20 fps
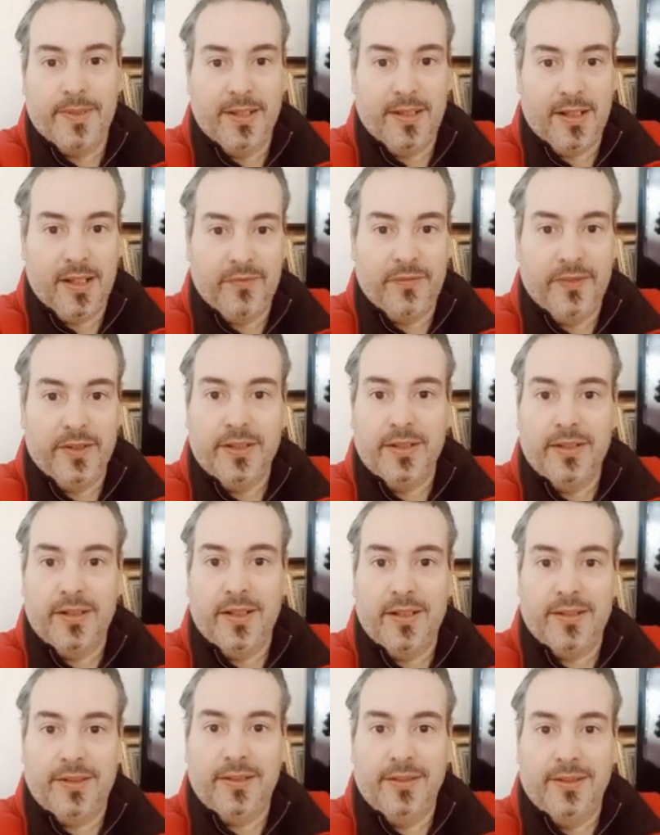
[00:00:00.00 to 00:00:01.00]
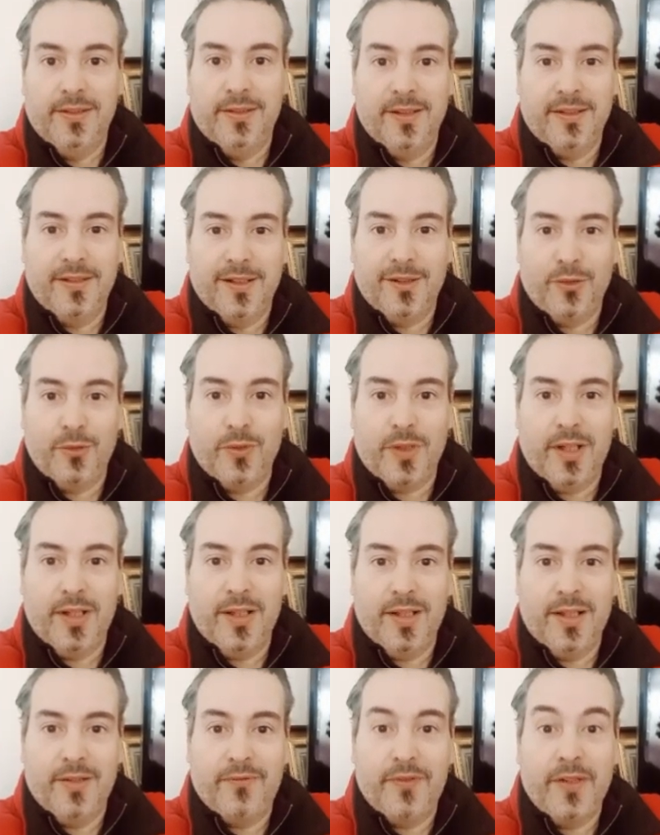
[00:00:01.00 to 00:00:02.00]
الفنانة أكيد لن
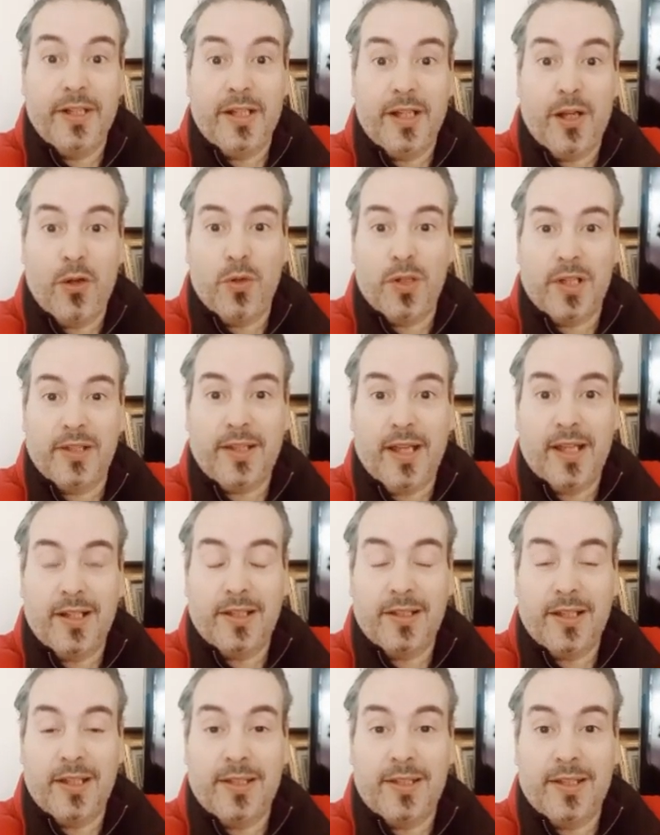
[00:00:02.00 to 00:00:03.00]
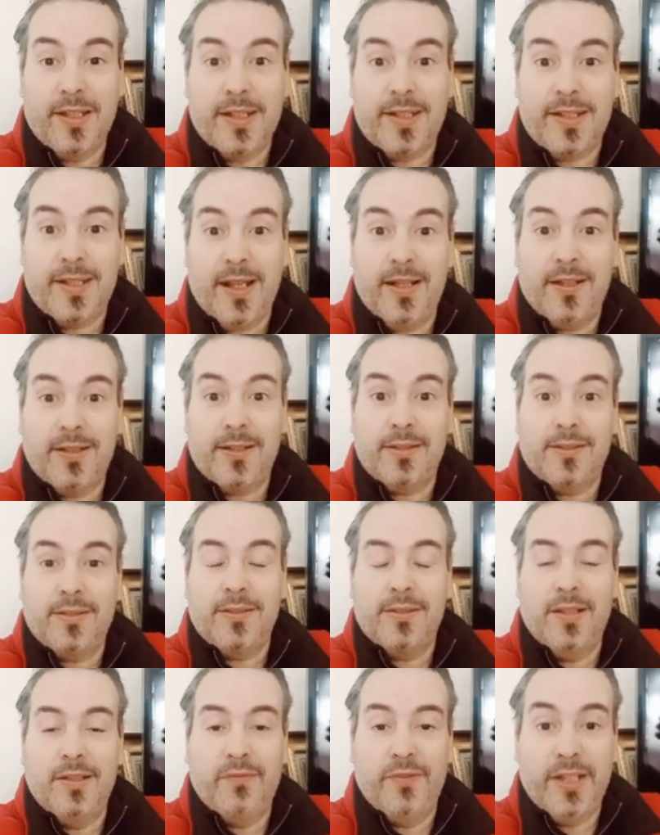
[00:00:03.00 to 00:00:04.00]
أذكرها فنانة أخرى تعرضت للسحر
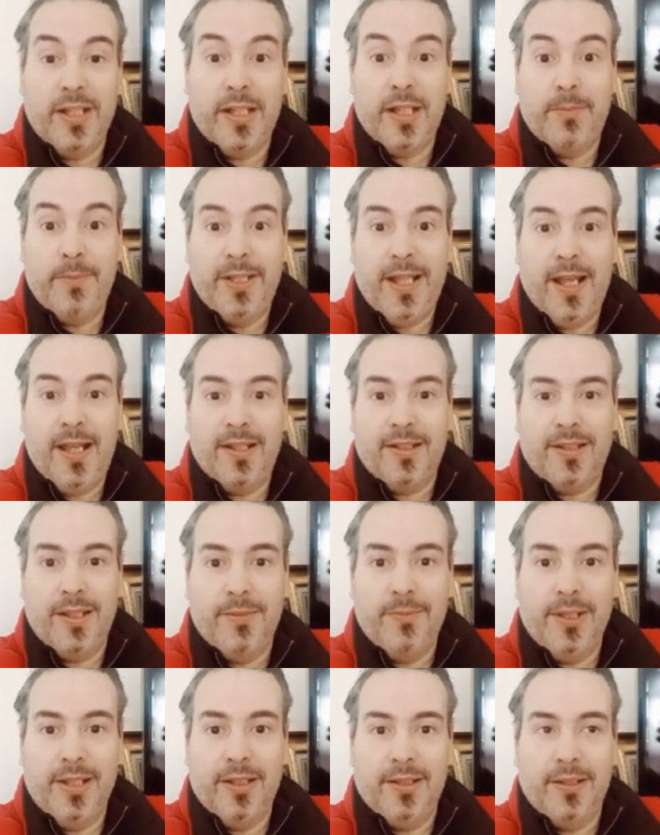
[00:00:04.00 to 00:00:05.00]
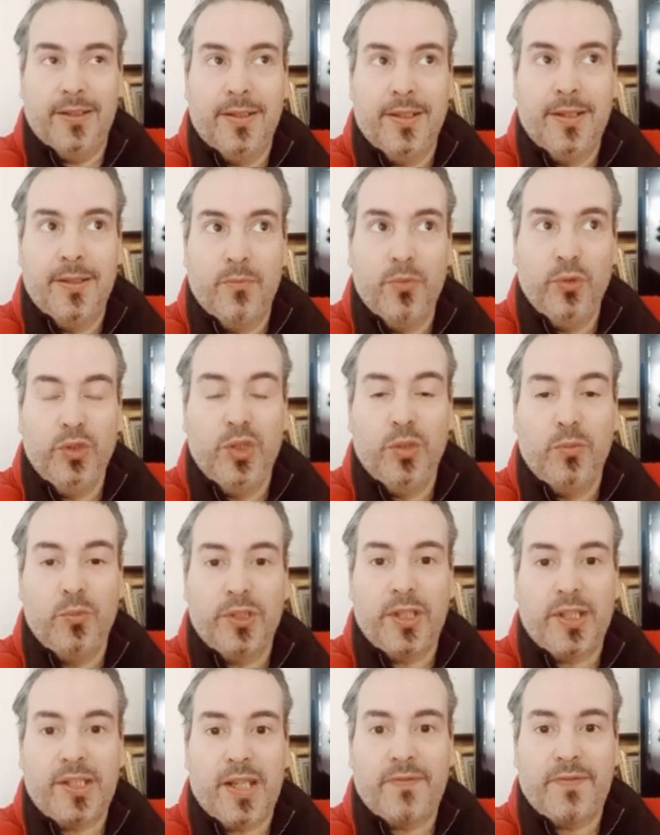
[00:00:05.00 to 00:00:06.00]
الفنانة مديحة كامل منذ
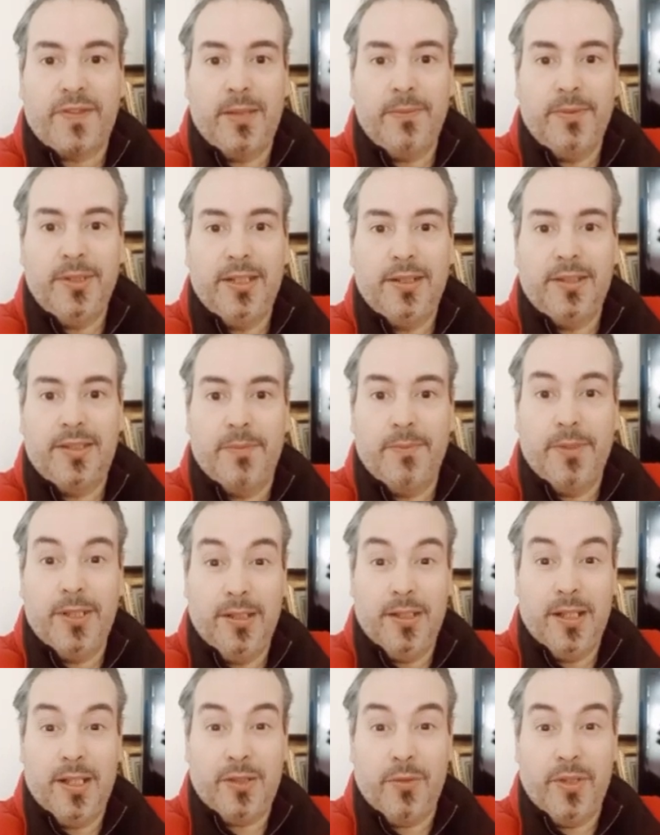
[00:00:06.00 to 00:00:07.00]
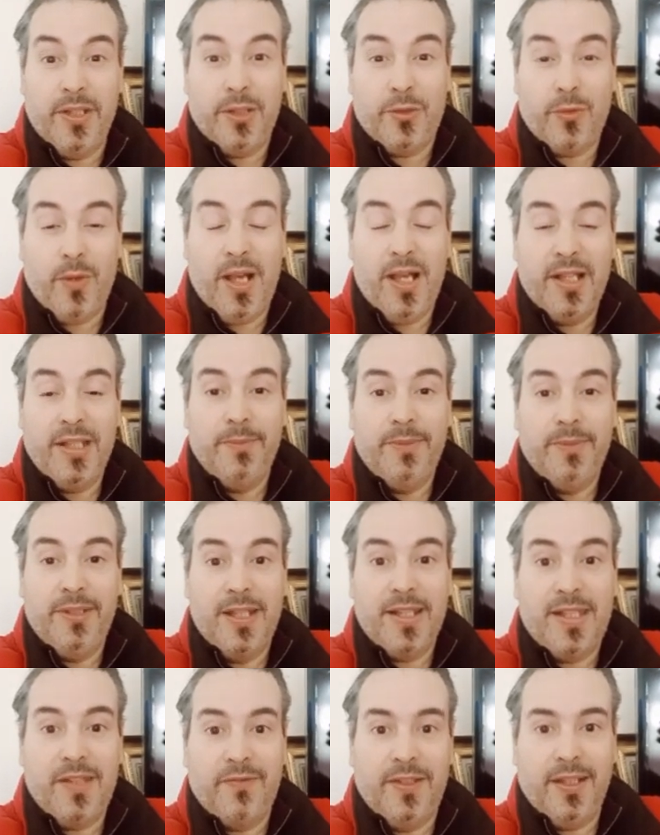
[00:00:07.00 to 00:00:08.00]
منتصف الثمانينات وهي تعاني من
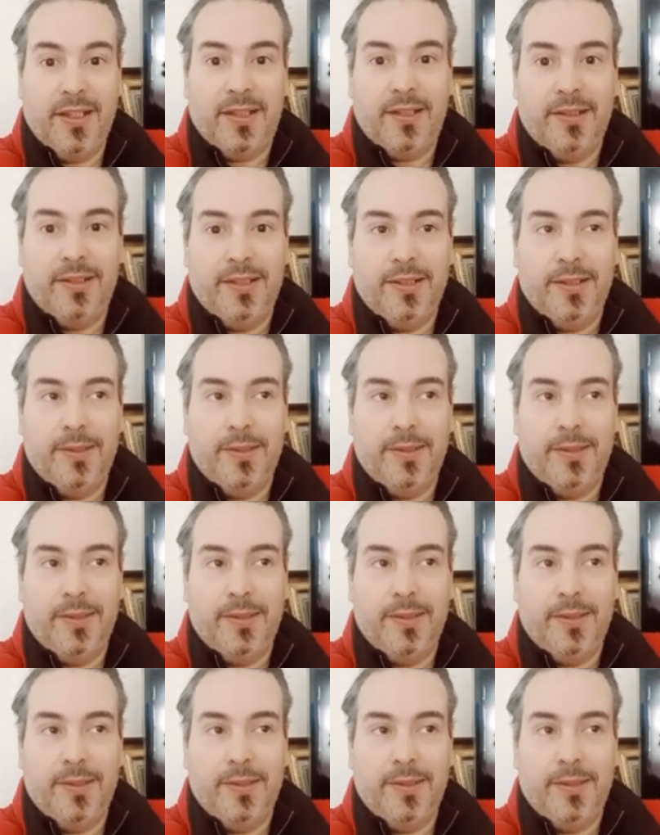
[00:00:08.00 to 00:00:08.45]
نزيف داخلي